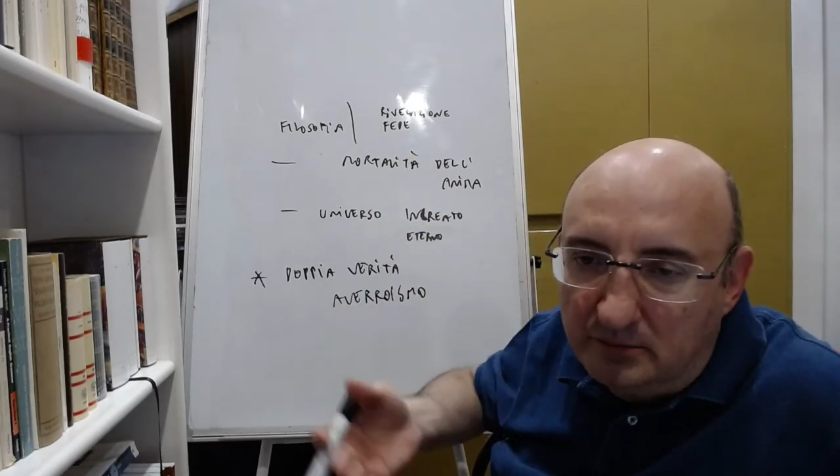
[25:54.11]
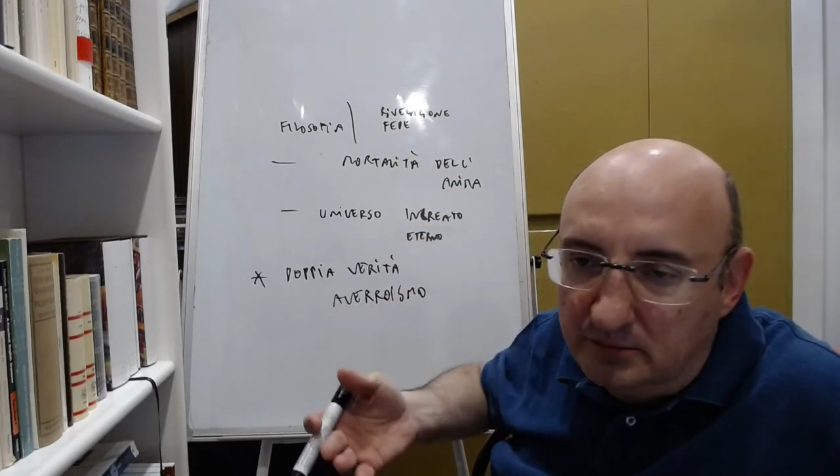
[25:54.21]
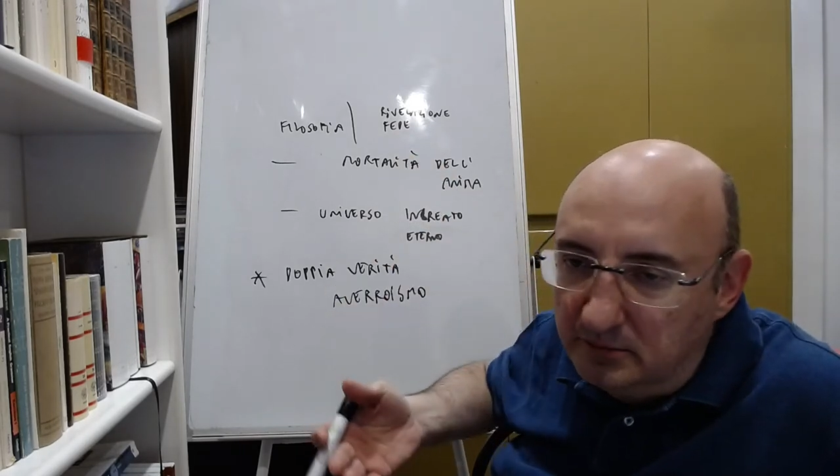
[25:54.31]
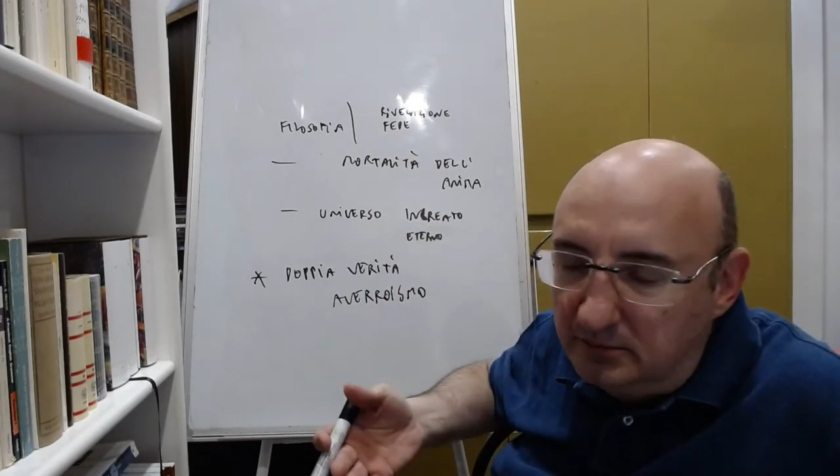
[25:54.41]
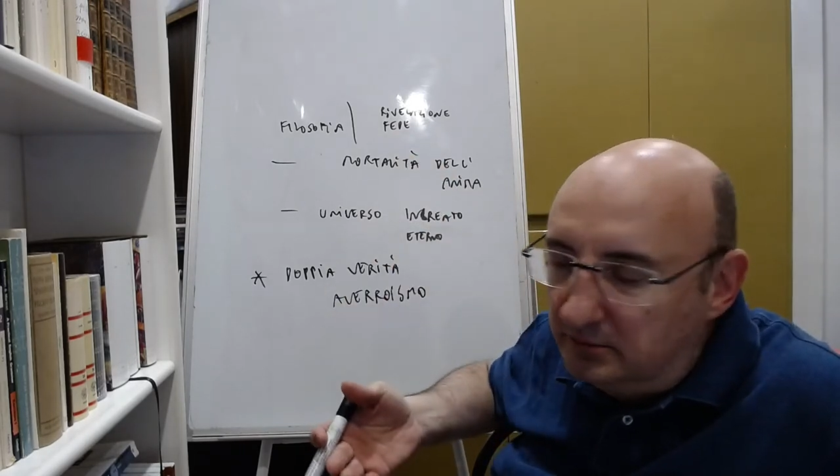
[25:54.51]
mm,
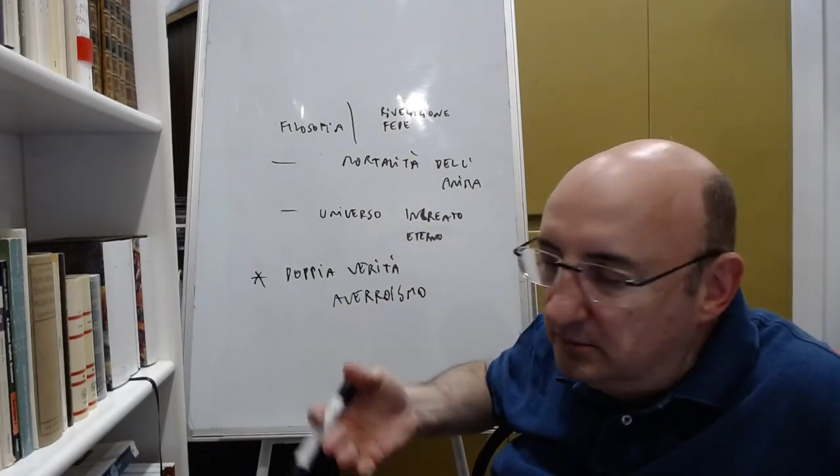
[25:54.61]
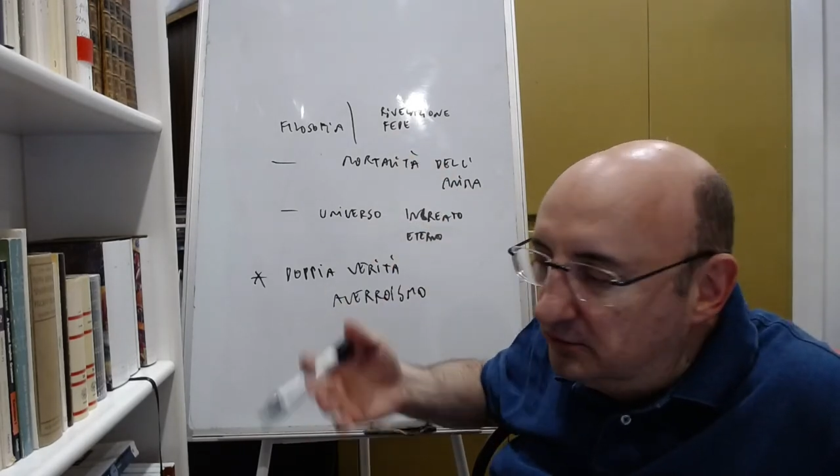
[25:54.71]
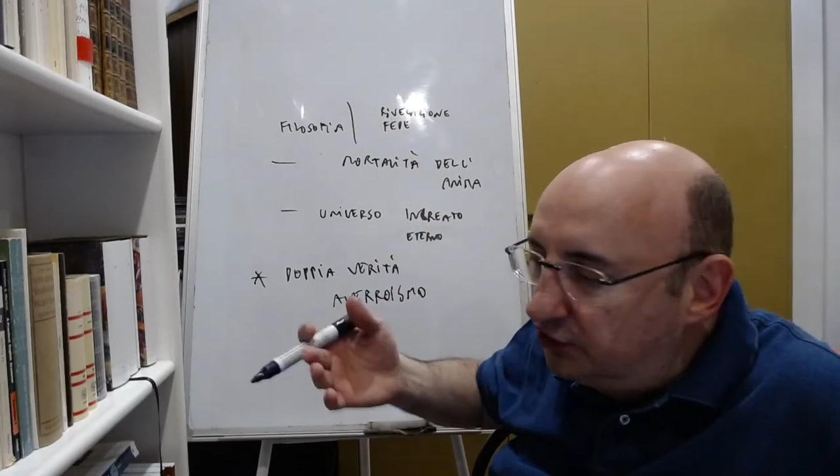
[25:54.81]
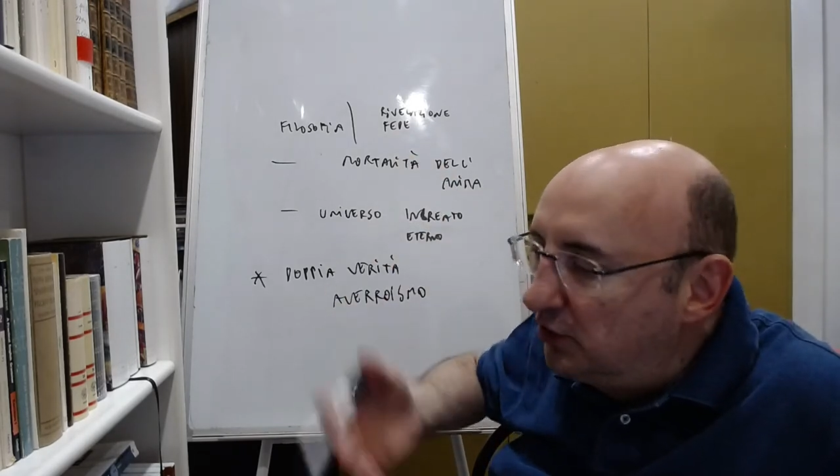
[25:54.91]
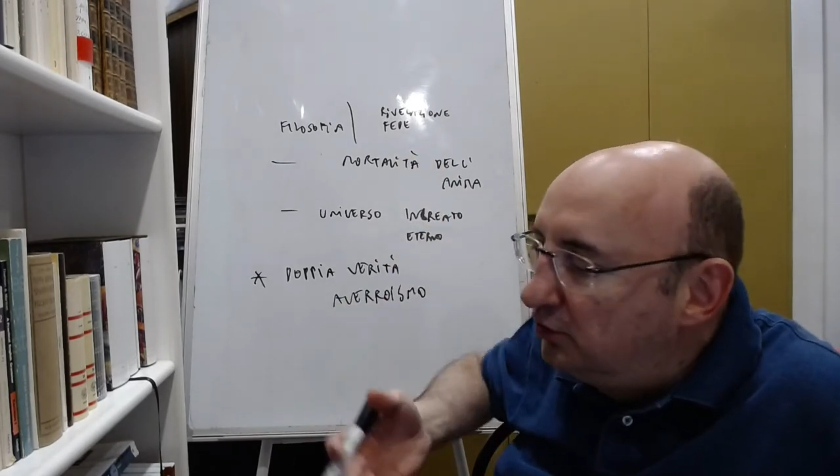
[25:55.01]
mm,
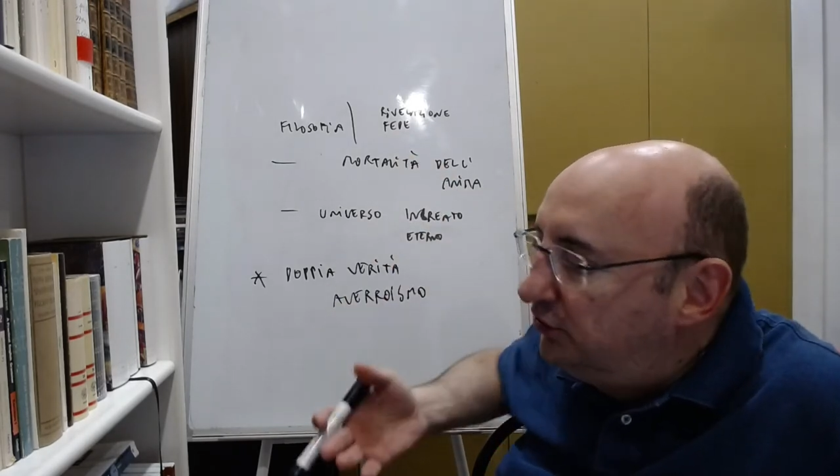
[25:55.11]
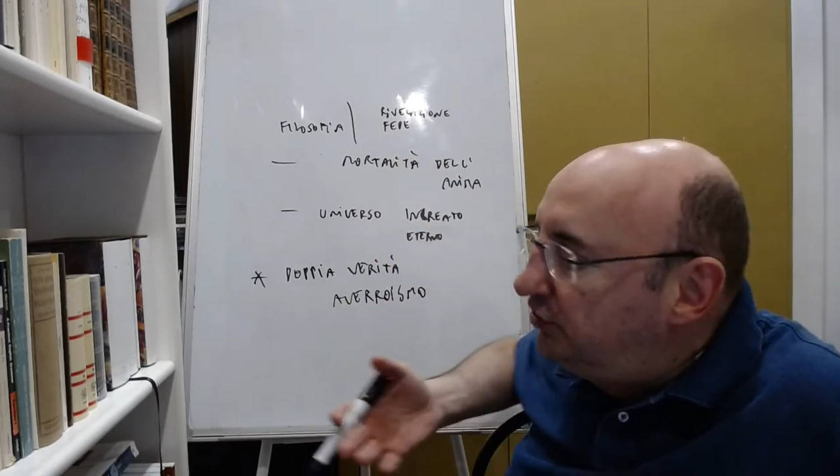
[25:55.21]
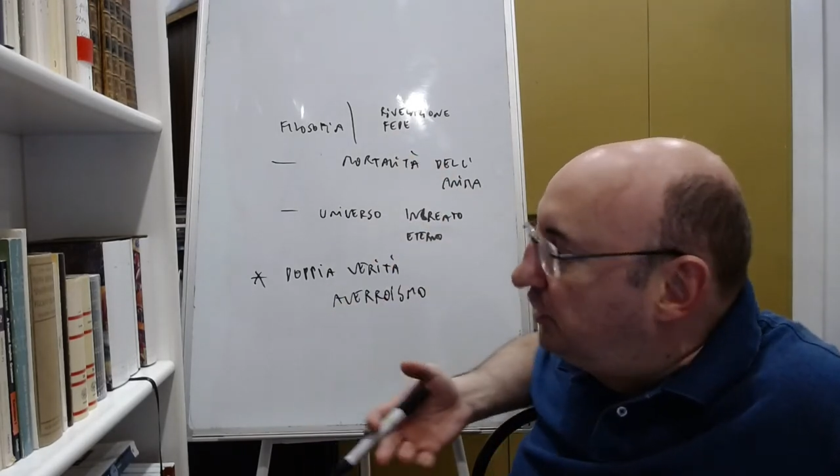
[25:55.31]
ce lo dice